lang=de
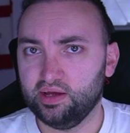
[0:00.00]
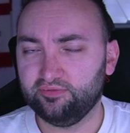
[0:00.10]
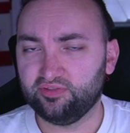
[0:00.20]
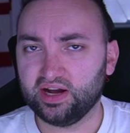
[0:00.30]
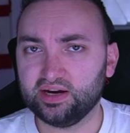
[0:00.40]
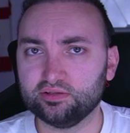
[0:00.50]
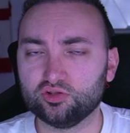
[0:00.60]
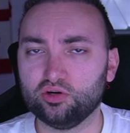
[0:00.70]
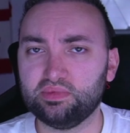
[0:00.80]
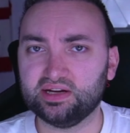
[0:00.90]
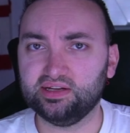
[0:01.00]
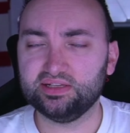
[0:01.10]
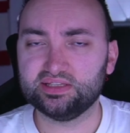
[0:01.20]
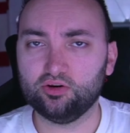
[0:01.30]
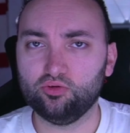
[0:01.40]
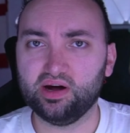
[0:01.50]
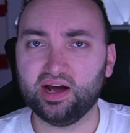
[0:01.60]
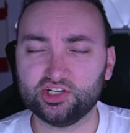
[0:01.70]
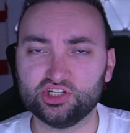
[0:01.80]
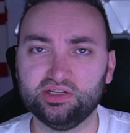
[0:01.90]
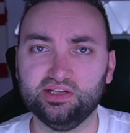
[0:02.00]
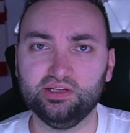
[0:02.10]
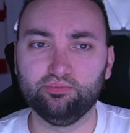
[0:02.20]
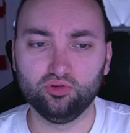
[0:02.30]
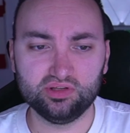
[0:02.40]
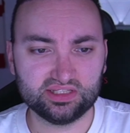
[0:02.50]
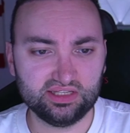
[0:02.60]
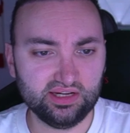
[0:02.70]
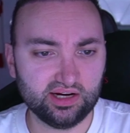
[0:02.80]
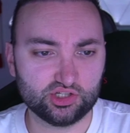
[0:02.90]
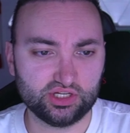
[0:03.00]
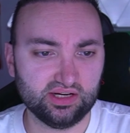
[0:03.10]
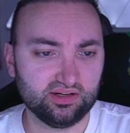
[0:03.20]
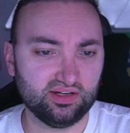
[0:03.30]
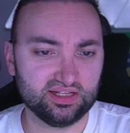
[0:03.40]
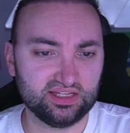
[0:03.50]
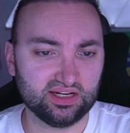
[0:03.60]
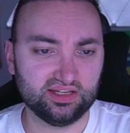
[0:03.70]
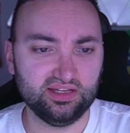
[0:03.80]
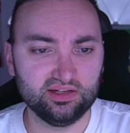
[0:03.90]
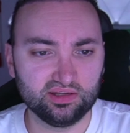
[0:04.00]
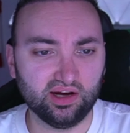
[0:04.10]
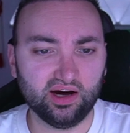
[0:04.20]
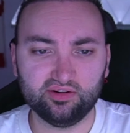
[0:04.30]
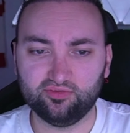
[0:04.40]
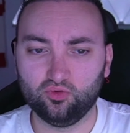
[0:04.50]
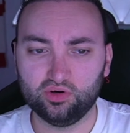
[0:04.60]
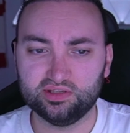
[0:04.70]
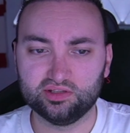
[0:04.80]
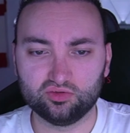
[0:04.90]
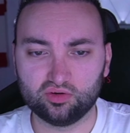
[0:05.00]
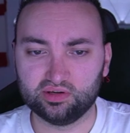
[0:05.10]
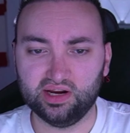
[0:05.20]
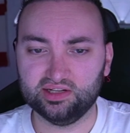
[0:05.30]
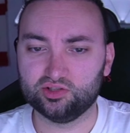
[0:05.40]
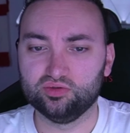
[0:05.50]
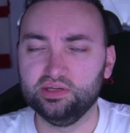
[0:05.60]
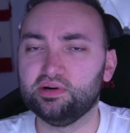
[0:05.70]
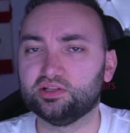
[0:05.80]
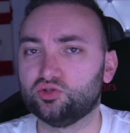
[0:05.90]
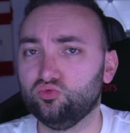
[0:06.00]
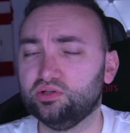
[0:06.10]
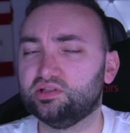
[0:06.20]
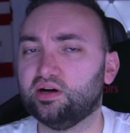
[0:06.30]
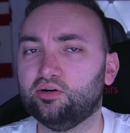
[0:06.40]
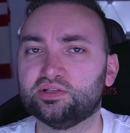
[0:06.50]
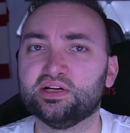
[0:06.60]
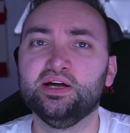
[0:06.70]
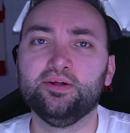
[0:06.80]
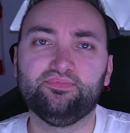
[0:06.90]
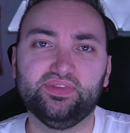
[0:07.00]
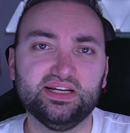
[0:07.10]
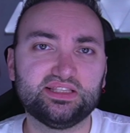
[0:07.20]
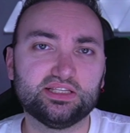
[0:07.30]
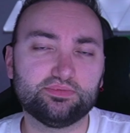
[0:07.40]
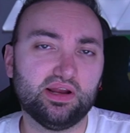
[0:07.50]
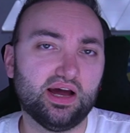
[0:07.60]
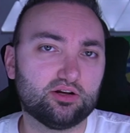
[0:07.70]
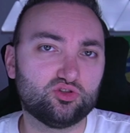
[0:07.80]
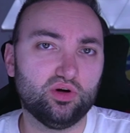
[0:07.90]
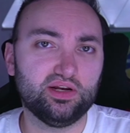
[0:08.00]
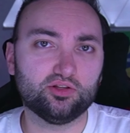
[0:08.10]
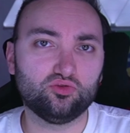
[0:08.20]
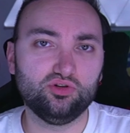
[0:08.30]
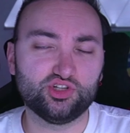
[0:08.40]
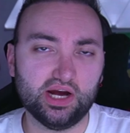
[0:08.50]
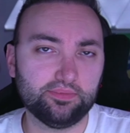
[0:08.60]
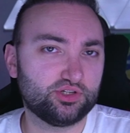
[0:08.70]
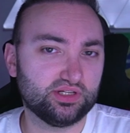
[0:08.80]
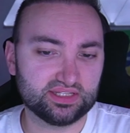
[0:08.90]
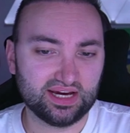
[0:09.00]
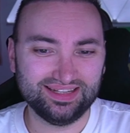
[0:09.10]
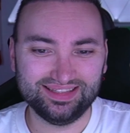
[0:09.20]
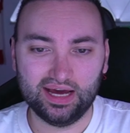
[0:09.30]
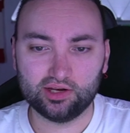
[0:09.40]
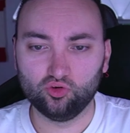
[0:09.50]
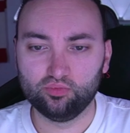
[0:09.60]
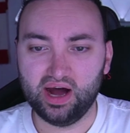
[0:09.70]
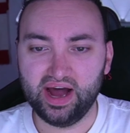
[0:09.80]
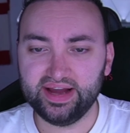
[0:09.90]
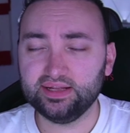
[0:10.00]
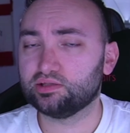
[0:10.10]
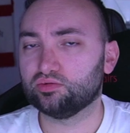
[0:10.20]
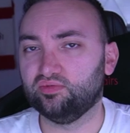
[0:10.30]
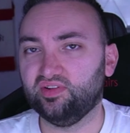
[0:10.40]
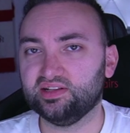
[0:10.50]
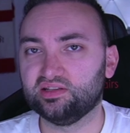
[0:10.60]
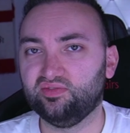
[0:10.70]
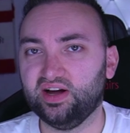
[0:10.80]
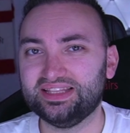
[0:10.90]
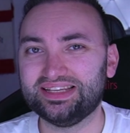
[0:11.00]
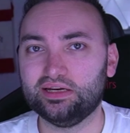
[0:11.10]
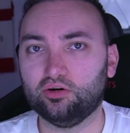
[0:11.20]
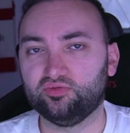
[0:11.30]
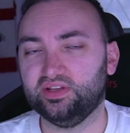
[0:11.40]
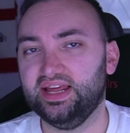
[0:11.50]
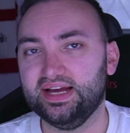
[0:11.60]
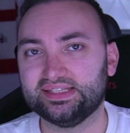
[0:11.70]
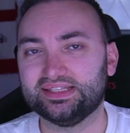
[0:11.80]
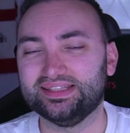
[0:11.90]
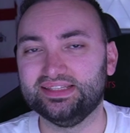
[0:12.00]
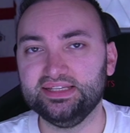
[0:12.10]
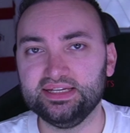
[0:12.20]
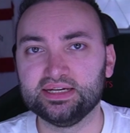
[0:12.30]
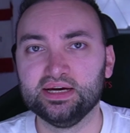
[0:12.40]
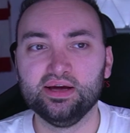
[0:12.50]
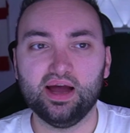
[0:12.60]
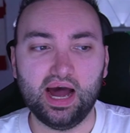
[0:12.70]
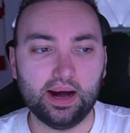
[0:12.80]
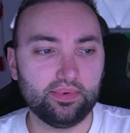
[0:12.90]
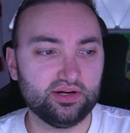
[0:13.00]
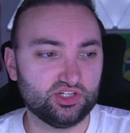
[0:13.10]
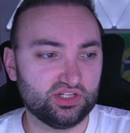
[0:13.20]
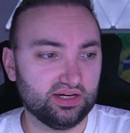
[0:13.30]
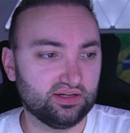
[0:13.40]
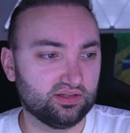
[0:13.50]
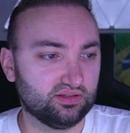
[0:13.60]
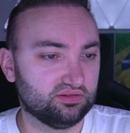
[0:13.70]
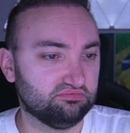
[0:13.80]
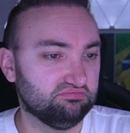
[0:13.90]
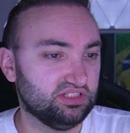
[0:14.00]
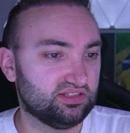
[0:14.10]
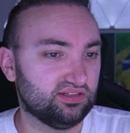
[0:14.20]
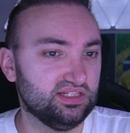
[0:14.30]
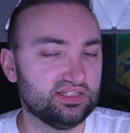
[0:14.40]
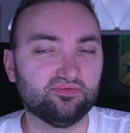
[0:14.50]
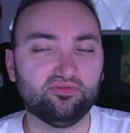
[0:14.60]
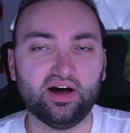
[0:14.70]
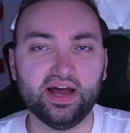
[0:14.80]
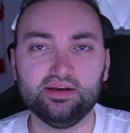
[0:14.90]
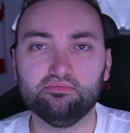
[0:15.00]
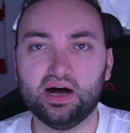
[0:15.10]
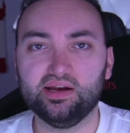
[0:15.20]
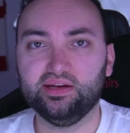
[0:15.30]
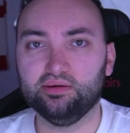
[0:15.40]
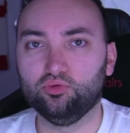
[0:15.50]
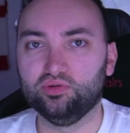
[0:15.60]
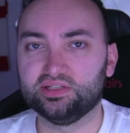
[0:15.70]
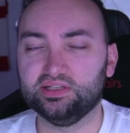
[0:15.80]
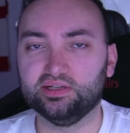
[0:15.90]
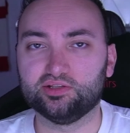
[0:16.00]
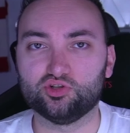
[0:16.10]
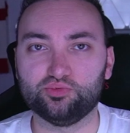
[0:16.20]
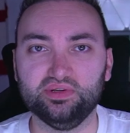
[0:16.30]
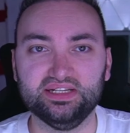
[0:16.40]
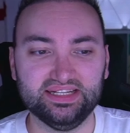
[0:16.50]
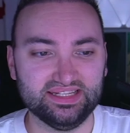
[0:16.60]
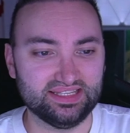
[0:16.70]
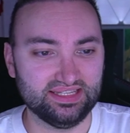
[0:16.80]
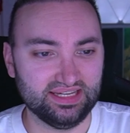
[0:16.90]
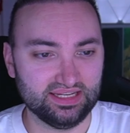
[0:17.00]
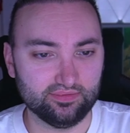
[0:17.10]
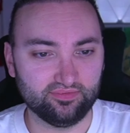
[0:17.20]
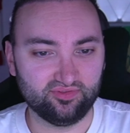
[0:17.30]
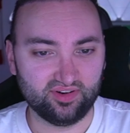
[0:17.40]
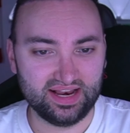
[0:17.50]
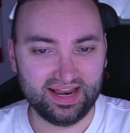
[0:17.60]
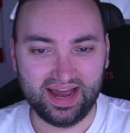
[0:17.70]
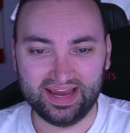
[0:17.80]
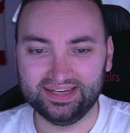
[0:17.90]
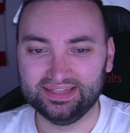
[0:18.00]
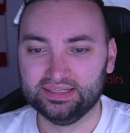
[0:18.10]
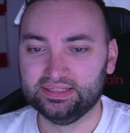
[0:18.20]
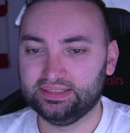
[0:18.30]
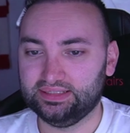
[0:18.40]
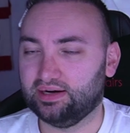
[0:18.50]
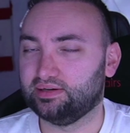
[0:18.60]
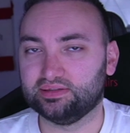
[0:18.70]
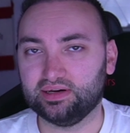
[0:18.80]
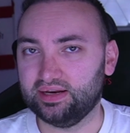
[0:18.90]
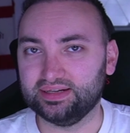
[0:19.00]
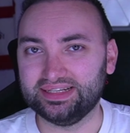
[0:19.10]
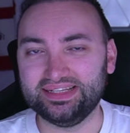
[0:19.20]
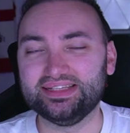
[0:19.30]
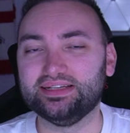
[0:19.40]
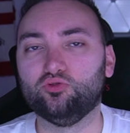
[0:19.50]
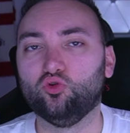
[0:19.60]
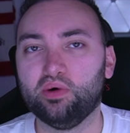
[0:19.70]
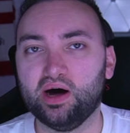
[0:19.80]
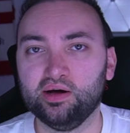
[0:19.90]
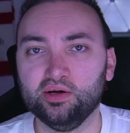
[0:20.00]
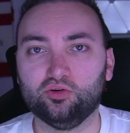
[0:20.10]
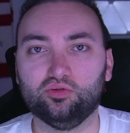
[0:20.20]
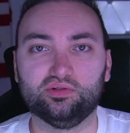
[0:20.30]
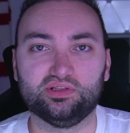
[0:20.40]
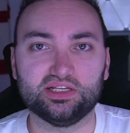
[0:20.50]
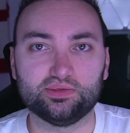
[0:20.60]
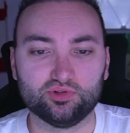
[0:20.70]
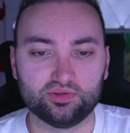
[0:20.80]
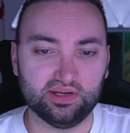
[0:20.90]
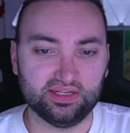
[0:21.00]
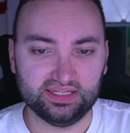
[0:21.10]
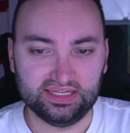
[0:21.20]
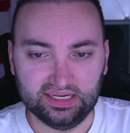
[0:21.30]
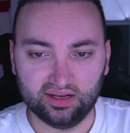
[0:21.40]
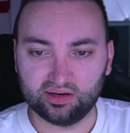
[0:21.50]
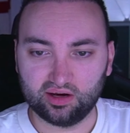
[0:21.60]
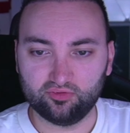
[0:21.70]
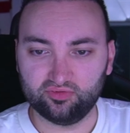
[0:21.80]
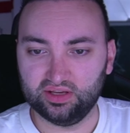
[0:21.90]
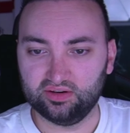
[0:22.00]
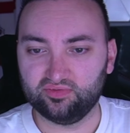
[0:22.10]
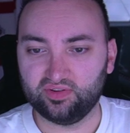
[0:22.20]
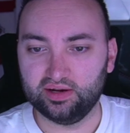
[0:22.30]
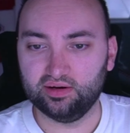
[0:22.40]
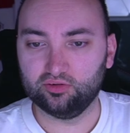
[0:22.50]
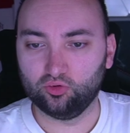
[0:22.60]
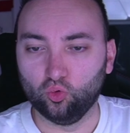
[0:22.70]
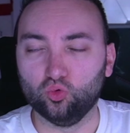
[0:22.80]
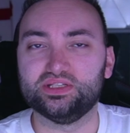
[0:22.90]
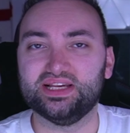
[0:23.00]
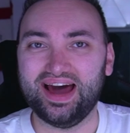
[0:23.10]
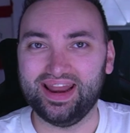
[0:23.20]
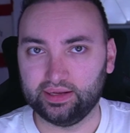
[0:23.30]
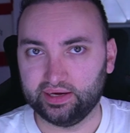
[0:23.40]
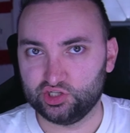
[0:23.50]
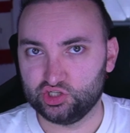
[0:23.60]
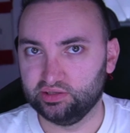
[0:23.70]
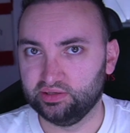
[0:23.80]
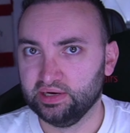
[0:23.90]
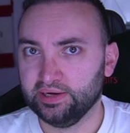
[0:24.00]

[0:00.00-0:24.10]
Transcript: Im vergangenen Sommer ging es dann überraschend in die Bundesliga. Ich denke, das hat Kiel gerade vor der Saison nahezu niemand zugetraut. Jetzt ist man aktuell natürlich Abstiegskandidat Nummer 1 und wartet weiterhin auf den ersten Sieg. Aber ich denke, mit diesem Verein mal in der Bundesliga zu spielen, ist in jedem Fall ein, ja, eine riesige Nummer und das muss man den Kielern da auf jeden Fall groß anrechnen.